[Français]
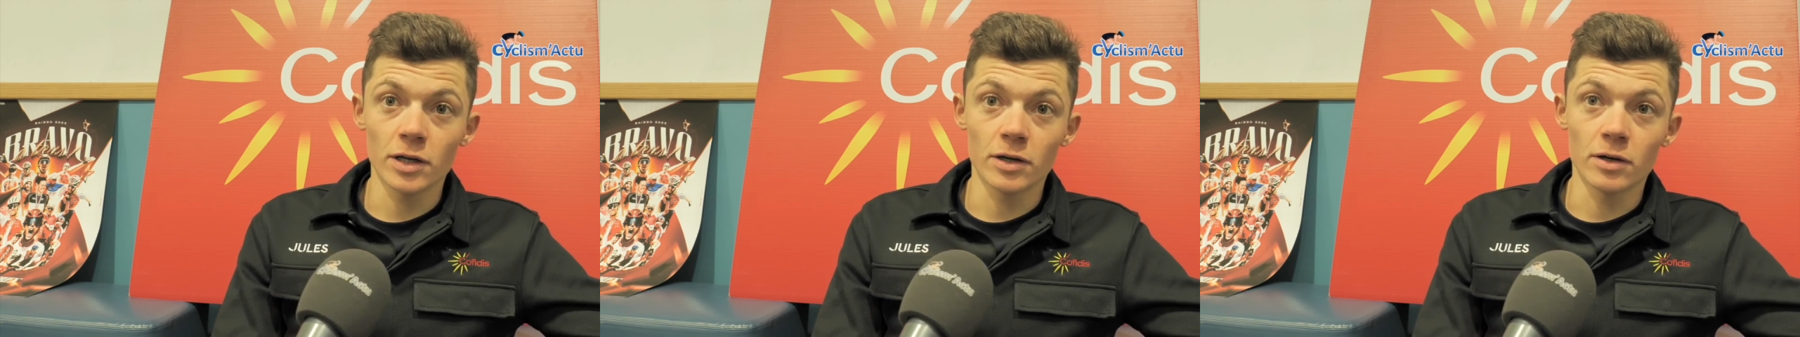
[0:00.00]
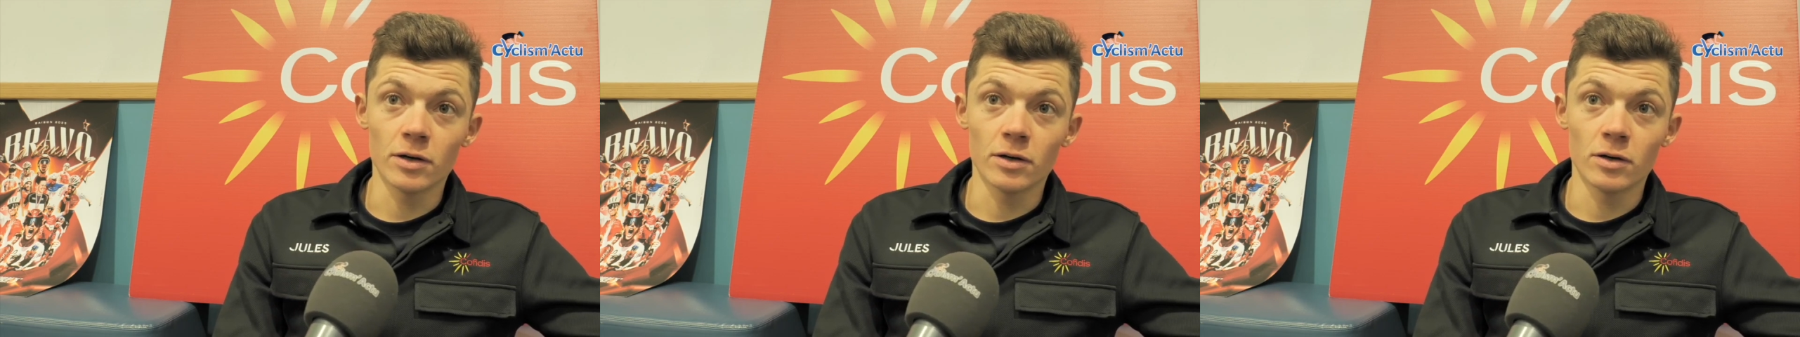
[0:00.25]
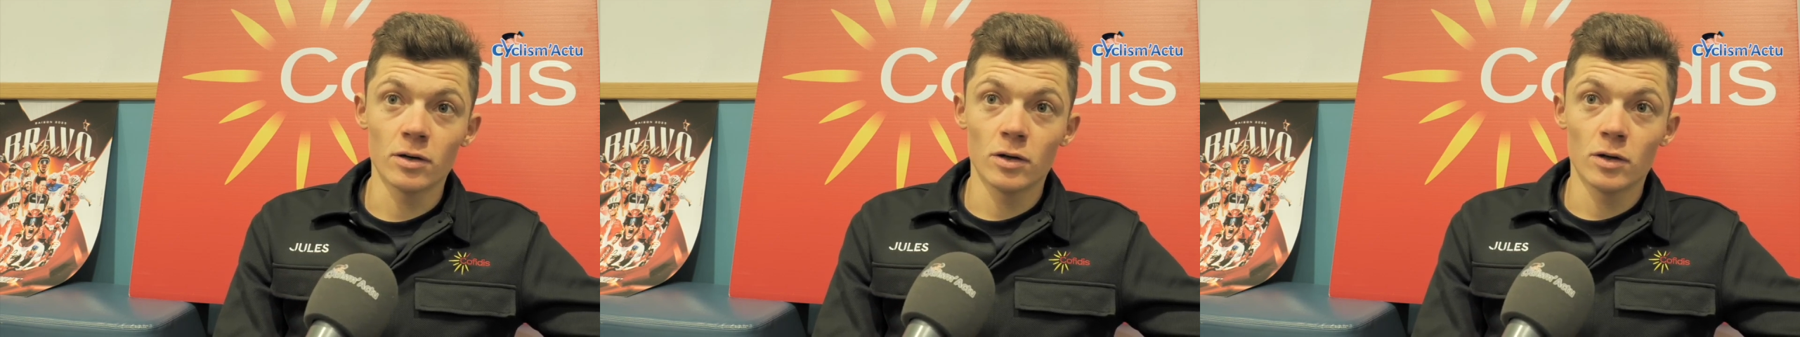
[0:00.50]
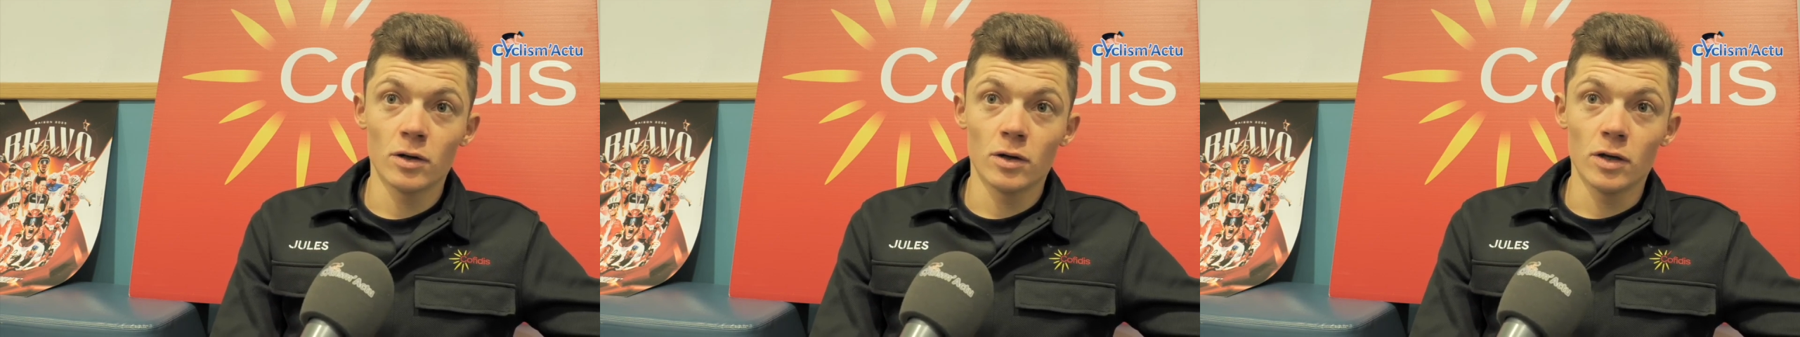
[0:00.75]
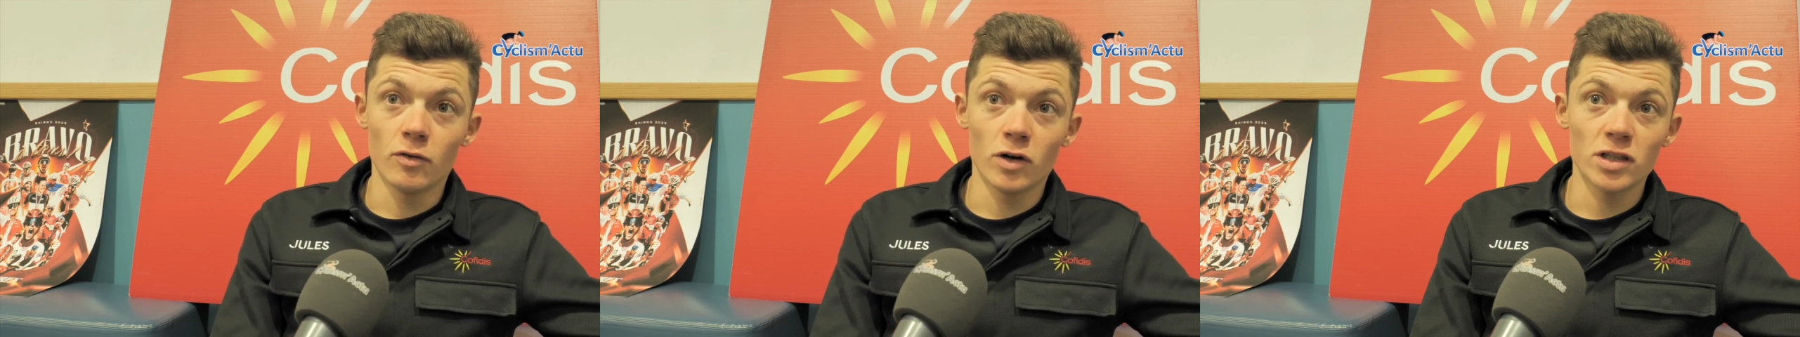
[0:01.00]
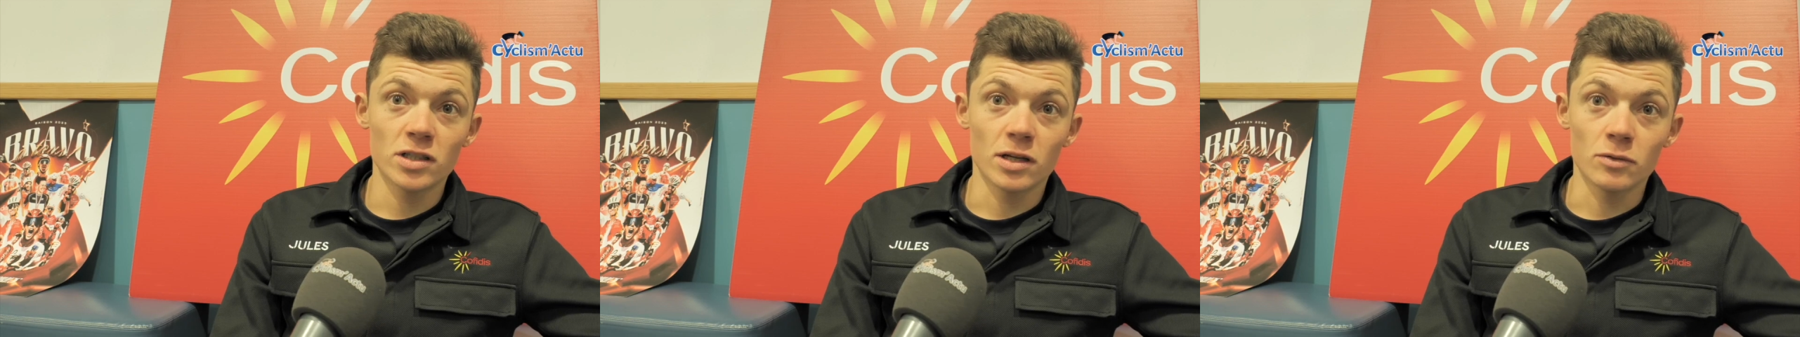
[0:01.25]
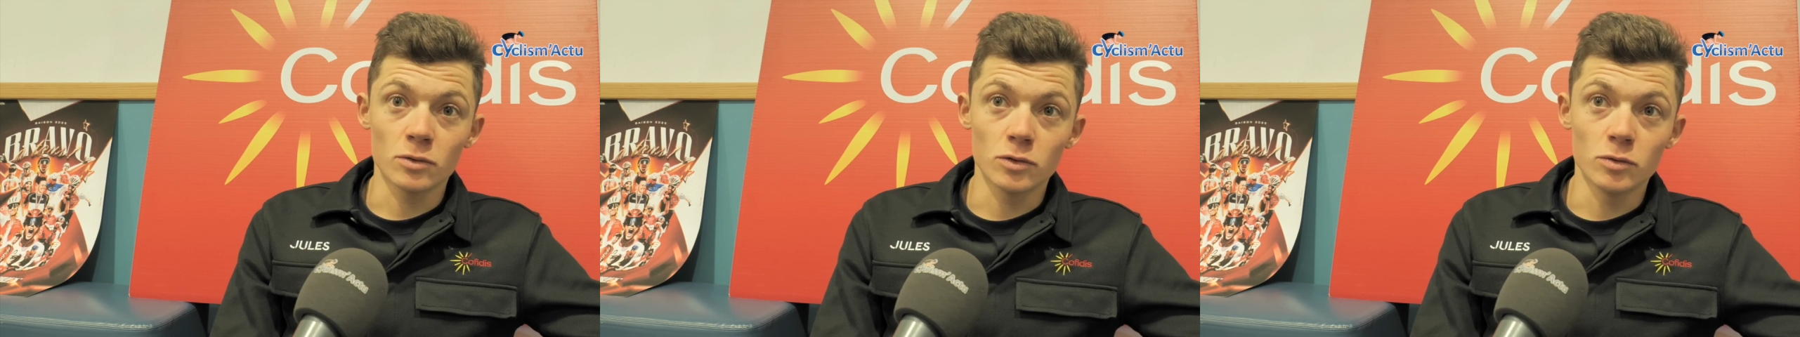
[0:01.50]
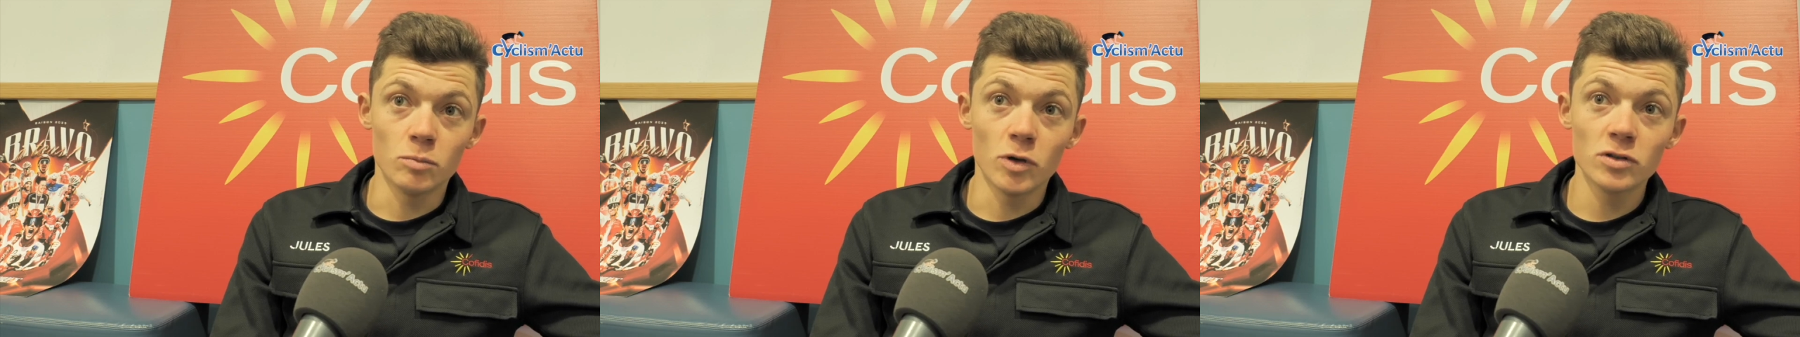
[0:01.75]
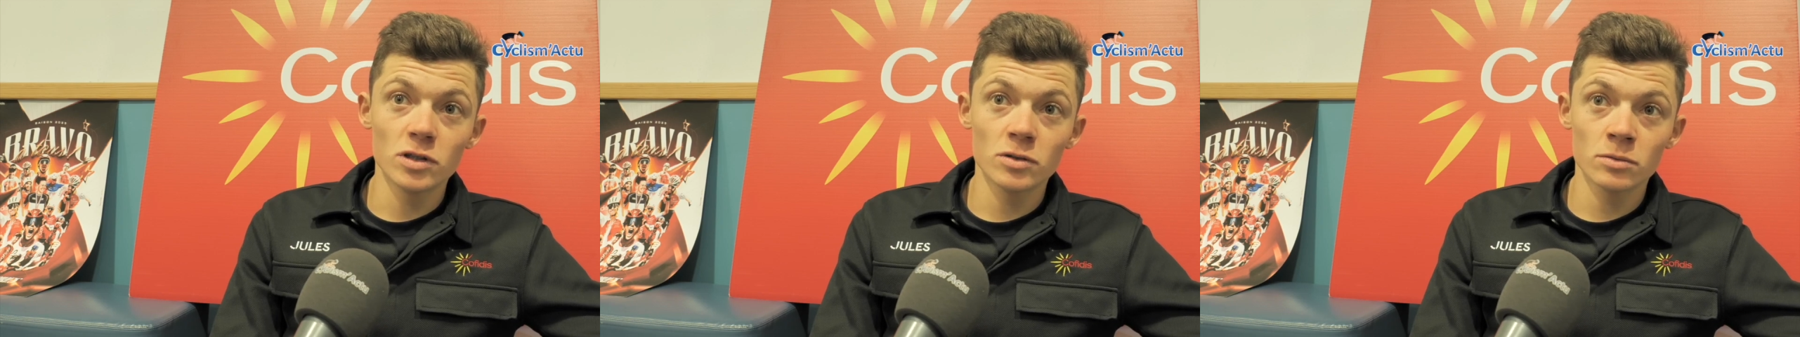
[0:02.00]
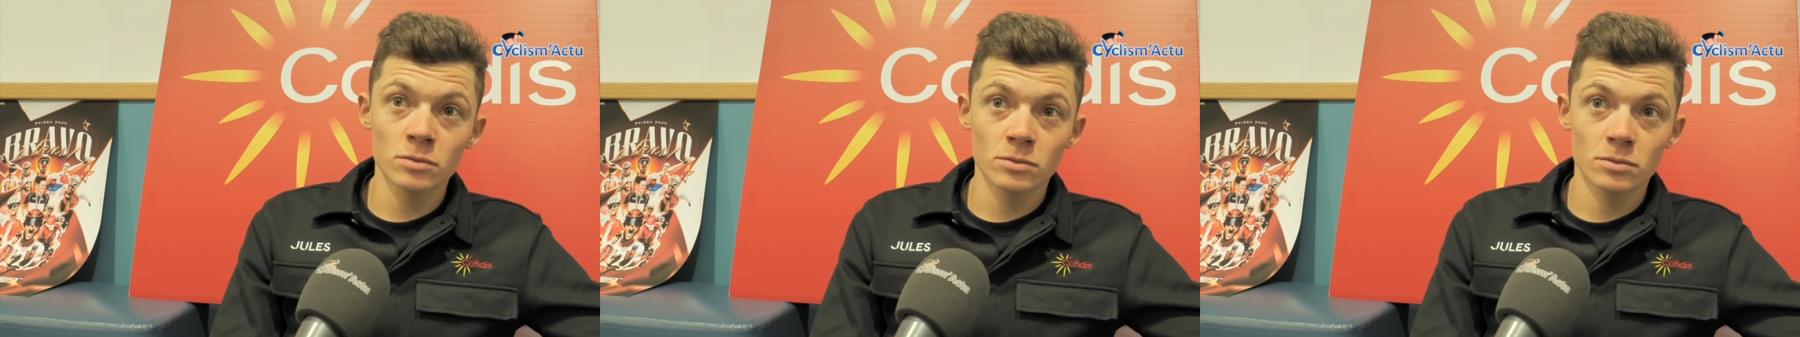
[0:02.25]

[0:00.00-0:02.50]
euh, et, voilà, ça annonce une bonne saison.